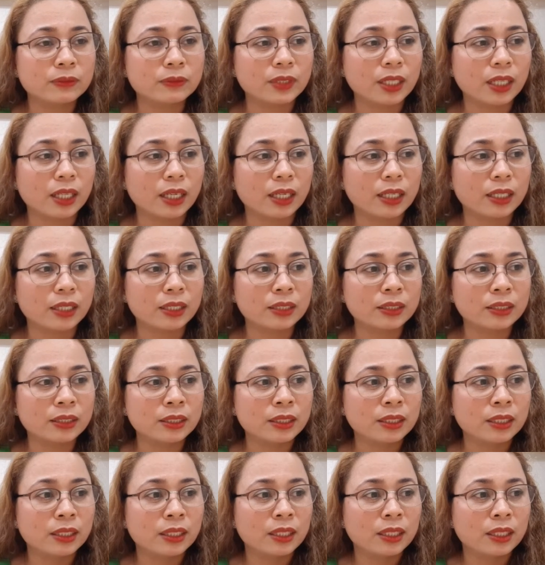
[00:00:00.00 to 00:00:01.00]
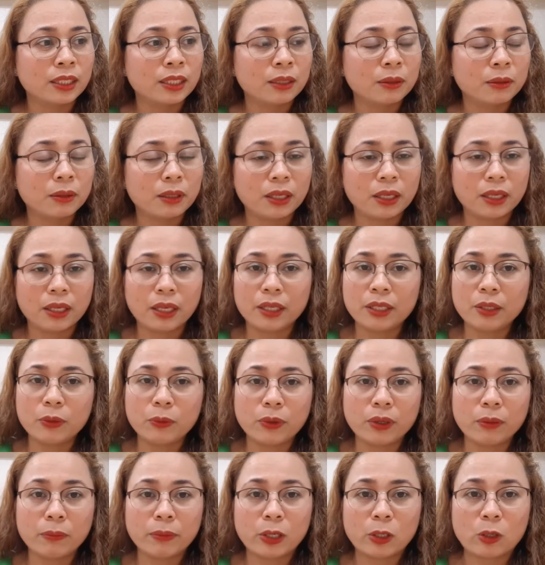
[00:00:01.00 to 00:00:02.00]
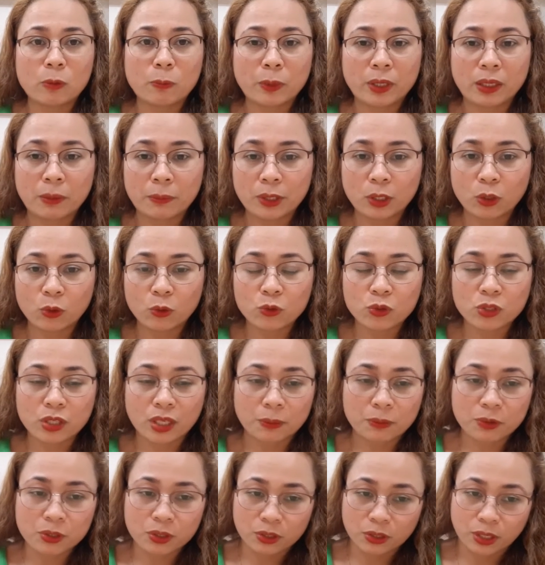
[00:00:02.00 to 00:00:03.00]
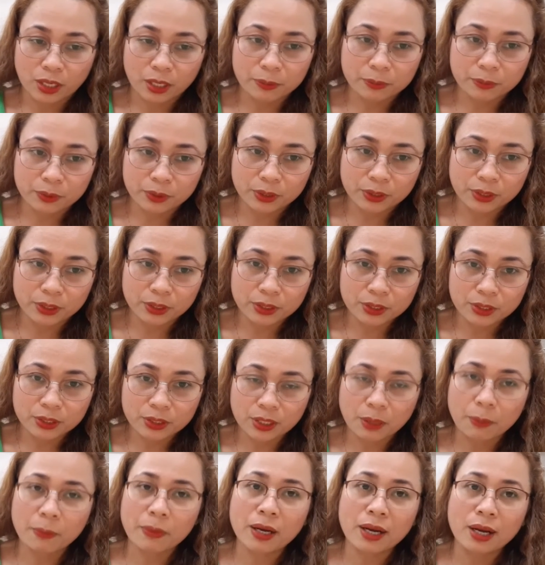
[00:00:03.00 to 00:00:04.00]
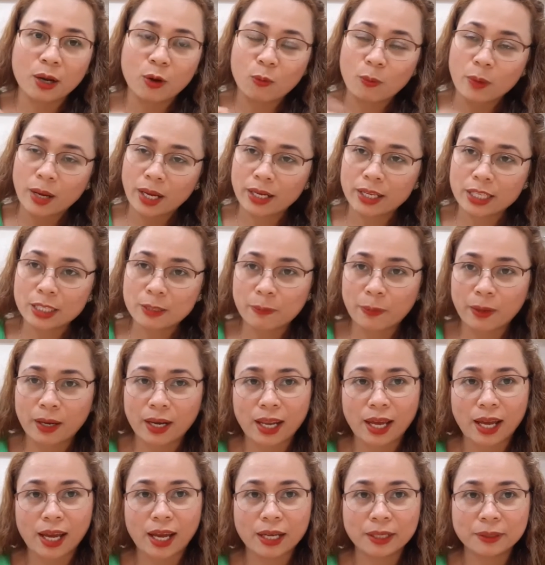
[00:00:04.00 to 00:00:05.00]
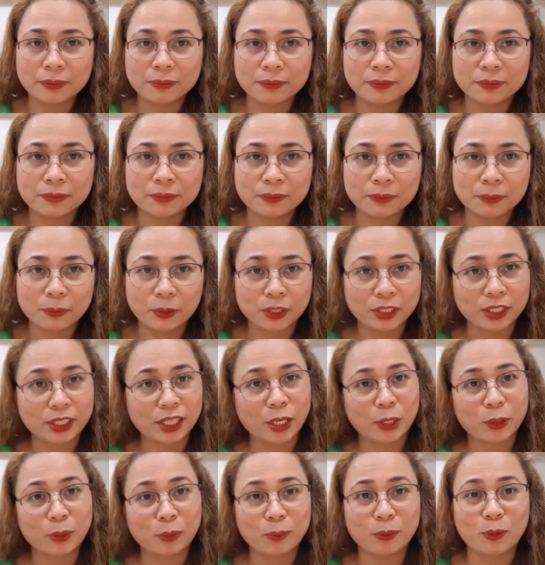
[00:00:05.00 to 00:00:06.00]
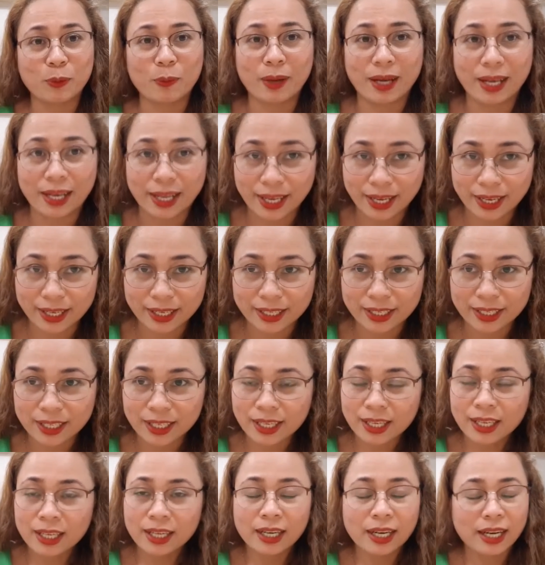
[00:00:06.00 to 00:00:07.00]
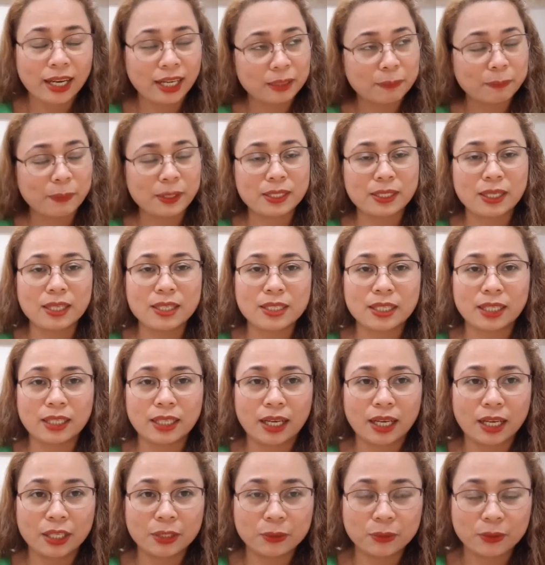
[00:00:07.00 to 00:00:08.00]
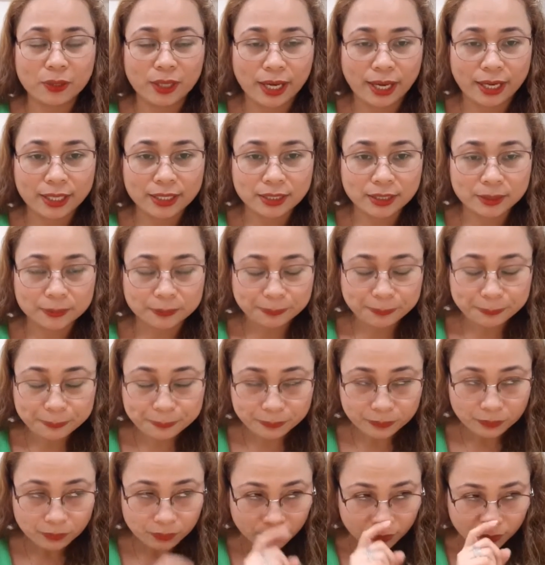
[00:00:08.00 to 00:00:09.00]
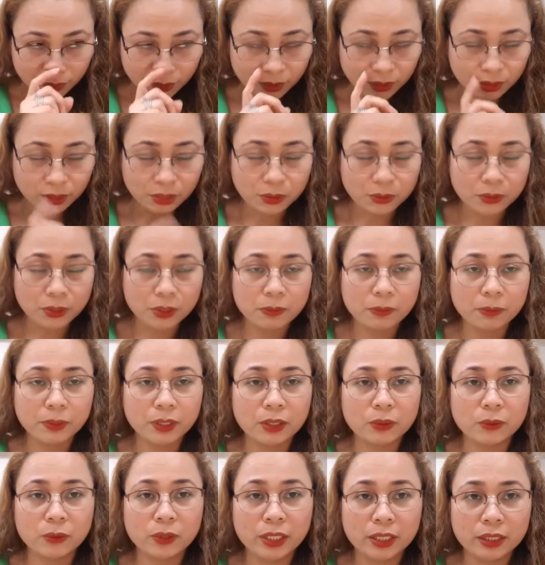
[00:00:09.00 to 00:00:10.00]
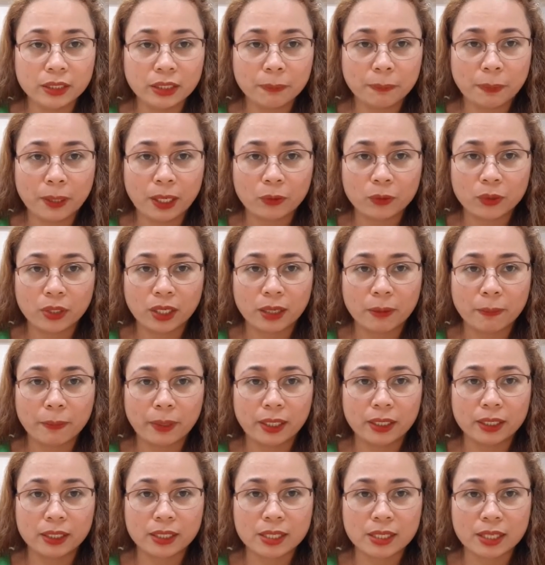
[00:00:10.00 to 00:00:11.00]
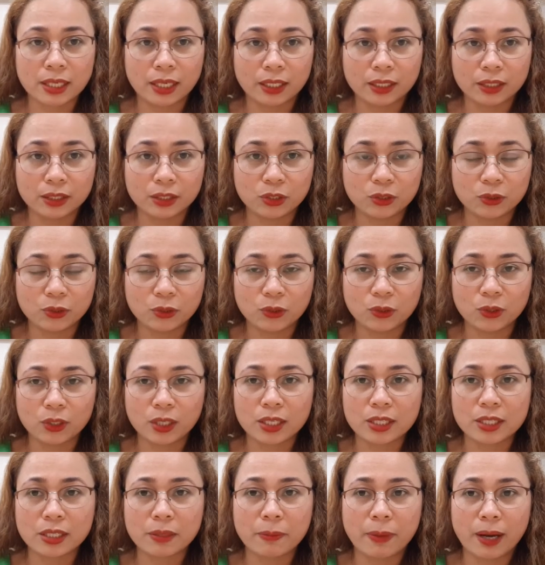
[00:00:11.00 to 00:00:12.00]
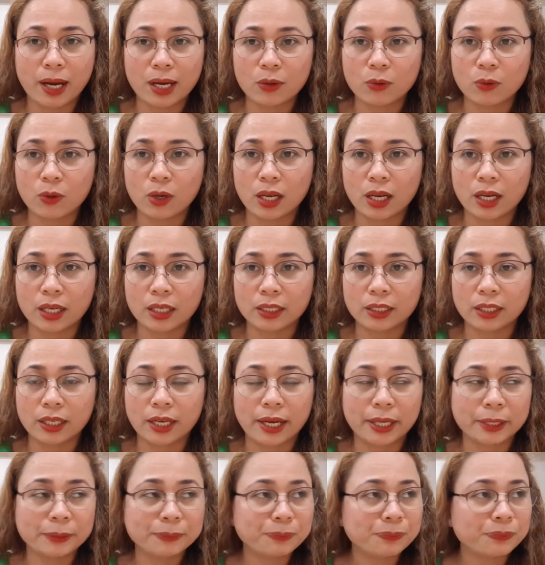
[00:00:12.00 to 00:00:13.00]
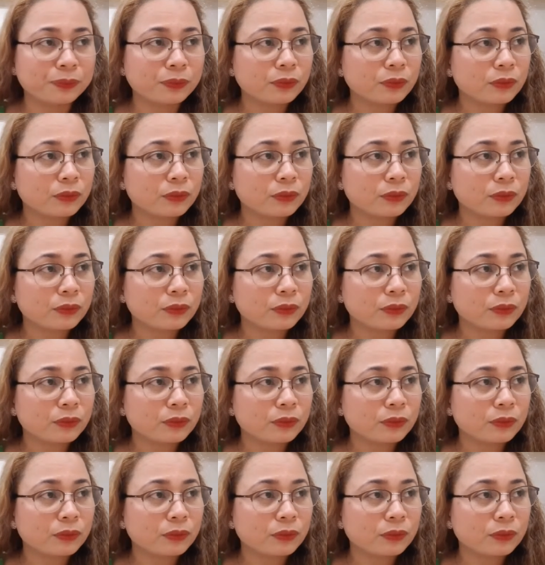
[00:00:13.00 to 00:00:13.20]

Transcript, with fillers: na eh, anyway, mayroon pa naman akong subscribers. Sa mga umalis pala, pwede na kayong bumalik. At pasensya na kayo guys. Excuse me, kung hindi pa ako nakabalik sa inyo kasi bago lang na